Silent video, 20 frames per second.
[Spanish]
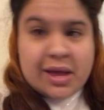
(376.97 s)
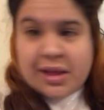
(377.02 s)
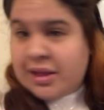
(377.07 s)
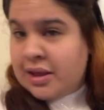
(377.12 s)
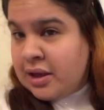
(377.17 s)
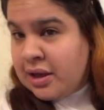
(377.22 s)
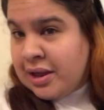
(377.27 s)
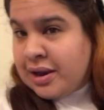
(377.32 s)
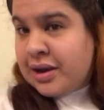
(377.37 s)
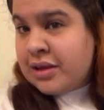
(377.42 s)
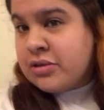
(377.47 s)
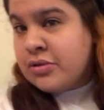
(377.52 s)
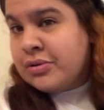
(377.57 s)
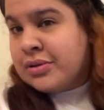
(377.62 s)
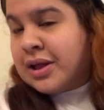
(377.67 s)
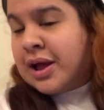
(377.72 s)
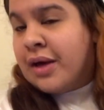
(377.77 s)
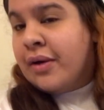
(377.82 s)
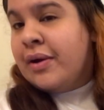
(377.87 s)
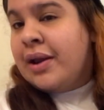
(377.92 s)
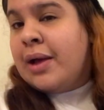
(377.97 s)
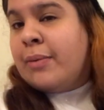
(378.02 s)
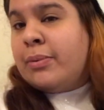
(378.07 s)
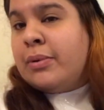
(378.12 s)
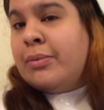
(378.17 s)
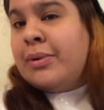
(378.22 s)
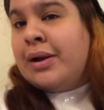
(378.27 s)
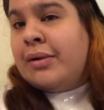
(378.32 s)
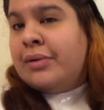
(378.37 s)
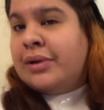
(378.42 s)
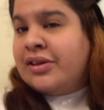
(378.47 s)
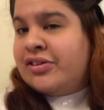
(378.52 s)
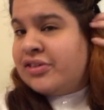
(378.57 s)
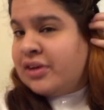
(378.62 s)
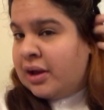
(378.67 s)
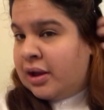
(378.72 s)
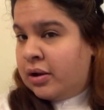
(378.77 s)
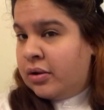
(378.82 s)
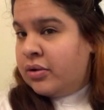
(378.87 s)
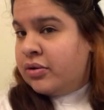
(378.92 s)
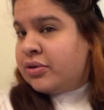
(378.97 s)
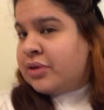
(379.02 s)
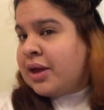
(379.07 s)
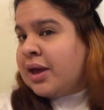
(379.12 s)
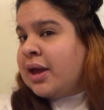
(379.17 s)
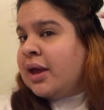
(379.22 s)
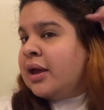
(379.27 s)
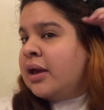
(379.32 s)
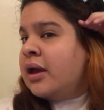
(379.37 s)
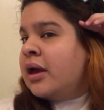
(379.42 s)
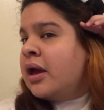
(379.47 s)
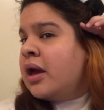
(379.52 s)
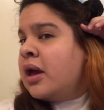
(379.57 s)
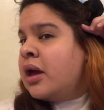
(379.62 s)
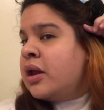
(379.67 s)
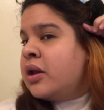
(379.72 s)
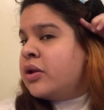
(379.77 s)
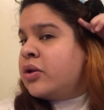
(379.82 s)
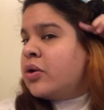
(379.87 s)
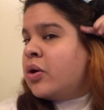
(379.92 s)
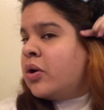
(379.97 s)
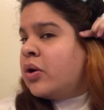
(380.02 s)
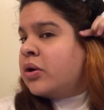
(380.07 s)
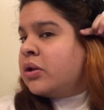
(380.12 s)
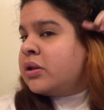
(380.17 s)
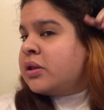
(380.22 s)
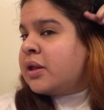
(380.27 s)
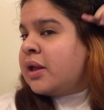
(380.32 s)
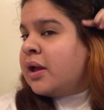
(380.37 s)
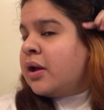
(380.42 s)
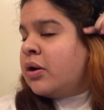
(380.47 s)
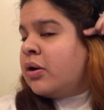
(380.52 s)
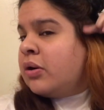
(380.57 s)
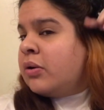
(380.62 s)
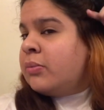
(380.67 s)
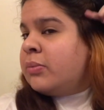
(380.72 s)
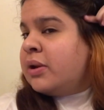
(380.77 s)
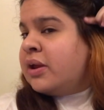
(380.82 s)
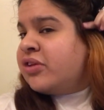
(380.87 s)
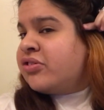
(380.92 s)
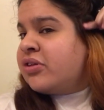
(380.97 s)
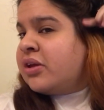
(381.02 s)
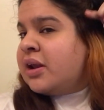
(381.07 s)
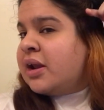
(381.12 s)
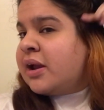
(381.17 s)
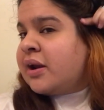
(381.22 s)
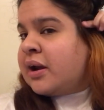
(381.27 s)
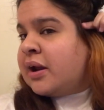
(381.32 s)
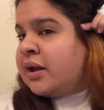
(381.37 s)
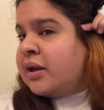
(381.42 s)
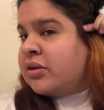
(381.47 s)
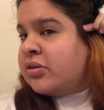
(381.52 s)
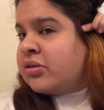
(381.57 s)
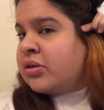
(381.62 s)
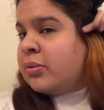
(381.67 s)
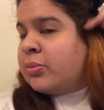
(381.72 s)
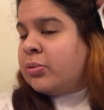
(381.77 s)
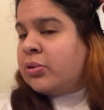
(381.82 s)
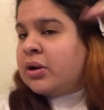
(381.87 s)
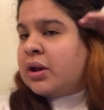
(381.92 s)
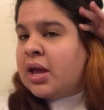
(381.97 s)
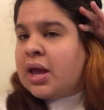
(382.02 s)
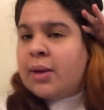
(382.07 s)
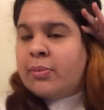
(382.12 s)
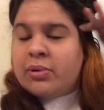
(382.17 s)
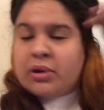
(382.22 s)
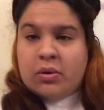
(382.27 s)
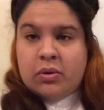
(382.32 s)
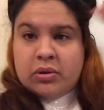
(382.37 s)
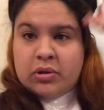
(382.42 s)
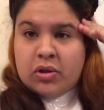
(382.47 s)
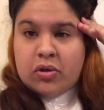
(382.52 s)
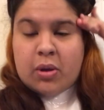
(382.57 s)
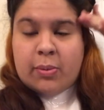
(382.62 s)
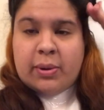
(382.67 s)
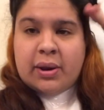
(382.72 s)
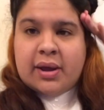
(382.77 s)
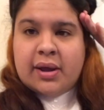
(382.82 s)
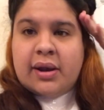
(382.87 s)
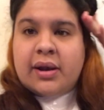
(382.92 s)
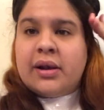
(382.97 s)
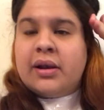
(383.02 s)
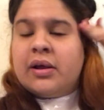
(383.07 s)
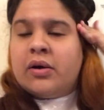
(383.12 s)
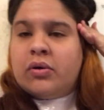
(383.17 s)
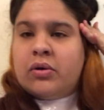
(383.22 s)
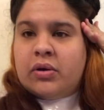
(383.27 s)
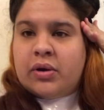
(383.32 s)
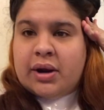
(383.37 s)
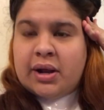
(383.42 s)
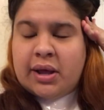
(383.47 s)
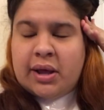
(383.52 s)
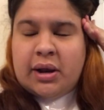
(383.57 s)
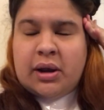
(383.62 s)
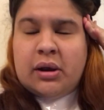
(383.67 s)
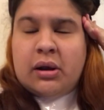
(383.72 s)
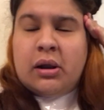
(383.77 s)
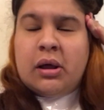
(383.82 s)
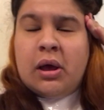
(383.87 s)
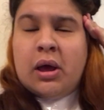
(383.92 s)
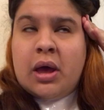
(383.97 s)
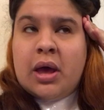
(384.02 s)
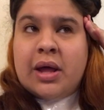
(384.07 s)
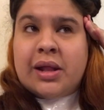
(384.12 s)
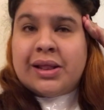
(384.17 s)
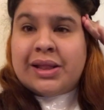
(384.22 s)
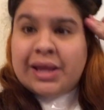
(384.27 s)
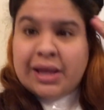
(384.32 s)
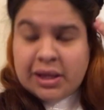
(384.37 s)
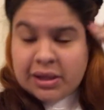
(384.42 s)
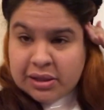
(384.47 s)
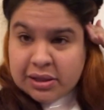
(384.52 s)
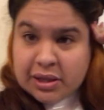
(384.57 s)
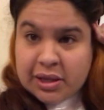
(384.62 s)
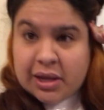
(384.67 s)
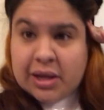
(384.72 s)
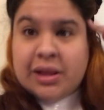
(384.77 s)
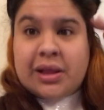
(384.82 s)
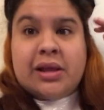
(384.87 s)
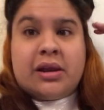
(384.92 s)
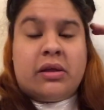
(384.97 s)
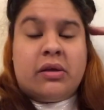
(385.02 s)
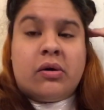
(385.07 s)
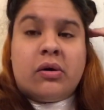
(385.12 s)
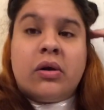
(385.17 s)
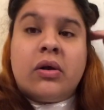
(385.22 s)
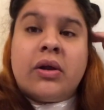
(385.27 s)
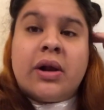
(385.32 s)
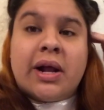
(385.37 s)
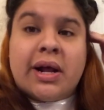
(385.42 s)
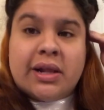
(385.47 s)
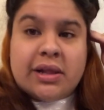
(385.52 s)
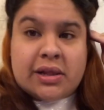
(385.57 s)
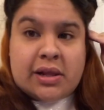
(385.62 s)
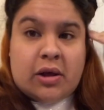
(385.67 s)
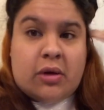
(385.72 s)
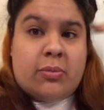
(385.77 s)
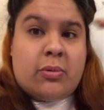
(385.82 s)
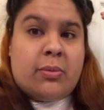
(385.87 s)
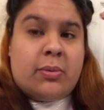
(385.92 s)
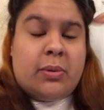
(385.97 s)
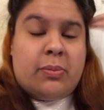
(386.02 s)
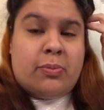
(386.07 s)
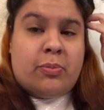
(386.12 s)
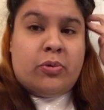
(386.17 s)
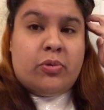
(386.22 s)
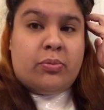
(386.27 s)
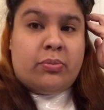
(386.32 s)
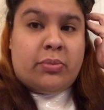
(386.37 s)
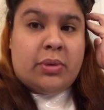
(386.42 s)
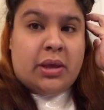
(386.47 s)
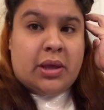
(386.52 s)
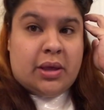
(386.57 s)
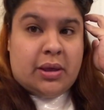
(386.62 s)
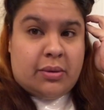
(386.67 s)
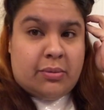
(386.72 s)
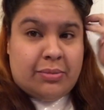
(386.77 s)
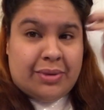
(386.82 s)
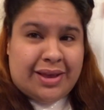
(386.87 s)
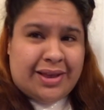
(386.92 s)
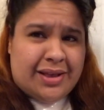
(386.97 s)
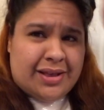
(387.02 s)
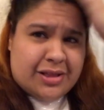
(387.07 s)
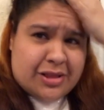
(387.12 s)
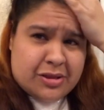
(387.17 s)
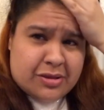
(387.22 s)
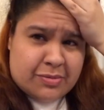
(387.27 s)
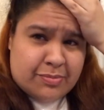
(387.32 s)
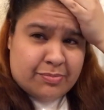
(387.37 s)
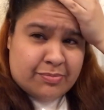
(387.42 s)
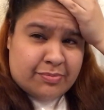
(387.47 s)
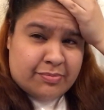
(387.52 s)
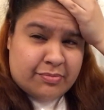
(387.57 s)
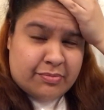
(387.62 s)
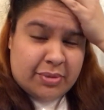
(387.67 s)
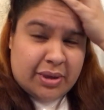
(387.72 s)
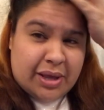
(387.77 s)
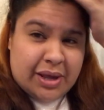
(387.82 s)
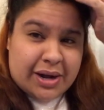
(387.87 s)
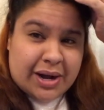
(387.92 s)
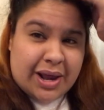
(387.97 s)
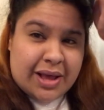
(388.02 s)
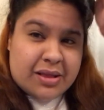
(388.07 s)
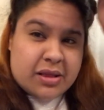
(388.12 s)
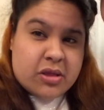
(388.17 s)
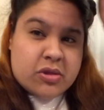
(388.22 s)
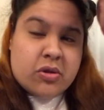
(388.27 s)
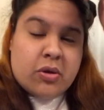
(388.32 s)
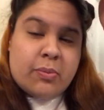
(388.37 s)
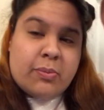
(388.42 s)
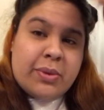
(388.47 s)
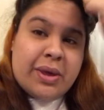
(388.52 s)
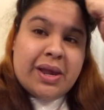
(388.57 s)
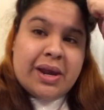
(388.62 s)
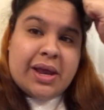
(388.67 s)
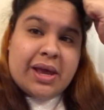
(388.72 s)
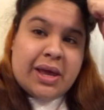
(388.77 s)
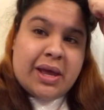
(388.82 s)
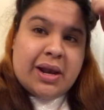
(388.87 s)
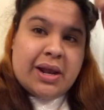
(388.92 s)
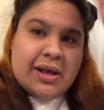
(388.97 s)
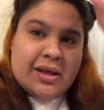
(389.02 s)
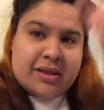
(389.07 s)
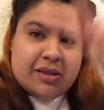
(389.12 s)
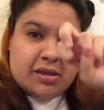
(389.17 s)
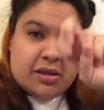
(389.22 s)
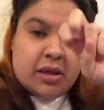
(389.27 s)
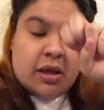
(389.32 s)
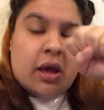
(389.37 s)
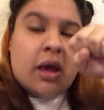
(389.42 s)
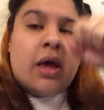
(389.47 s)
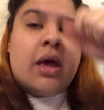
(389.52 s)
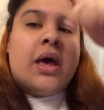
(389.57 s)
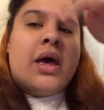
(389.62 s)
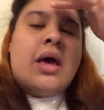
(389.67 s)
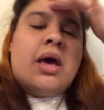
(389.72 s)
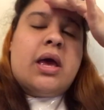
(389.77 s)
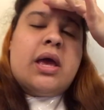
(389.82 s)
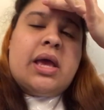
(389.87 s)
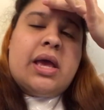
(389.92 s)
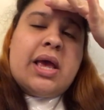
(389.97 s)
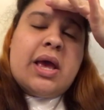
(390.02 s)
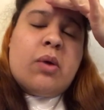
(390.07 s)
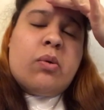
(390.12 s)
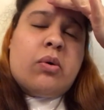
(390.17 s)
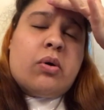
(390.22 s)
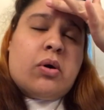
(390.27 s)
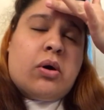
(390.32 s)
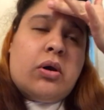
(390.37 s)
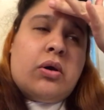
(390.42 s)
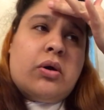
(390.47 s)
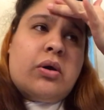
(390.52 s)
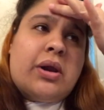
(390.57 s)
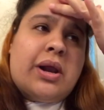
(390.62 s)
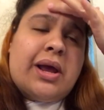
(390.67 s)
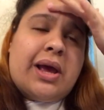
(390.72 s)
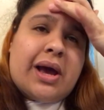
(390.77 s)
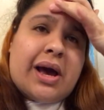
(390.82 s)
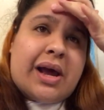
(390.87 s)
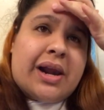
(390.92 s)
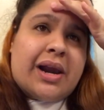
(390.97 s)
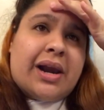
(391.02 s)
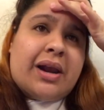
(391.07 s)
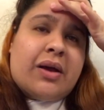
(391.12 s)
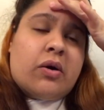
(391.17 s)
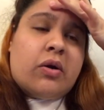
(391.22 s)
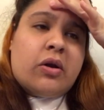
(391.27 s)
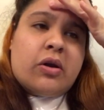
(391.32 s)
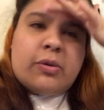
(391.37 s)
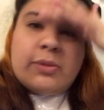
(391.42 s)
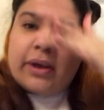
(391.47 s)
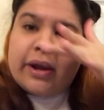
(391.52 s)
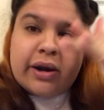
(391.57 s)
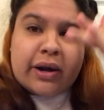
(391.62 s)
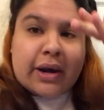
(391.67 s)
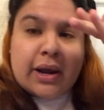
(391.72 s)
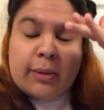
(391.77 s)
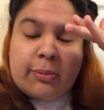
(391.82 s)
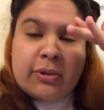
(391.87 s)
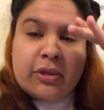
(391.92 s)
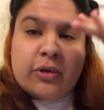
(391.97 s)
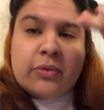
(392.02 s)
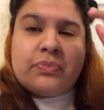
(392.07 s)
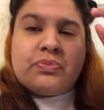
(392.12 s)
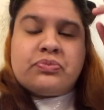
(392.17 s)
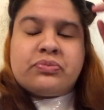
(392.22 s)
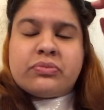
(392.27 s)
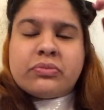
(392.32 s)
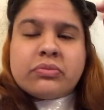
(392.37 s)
Este es el resultado de la primera bleachada. Ok. No tengo bleach en las raíces. ¿Por qué? Porque cuando yo apliqué el, color, el tinte que tiene de colorante, como mis, mis raíces son vírgenes y es un color, y agarra el color bien rápido,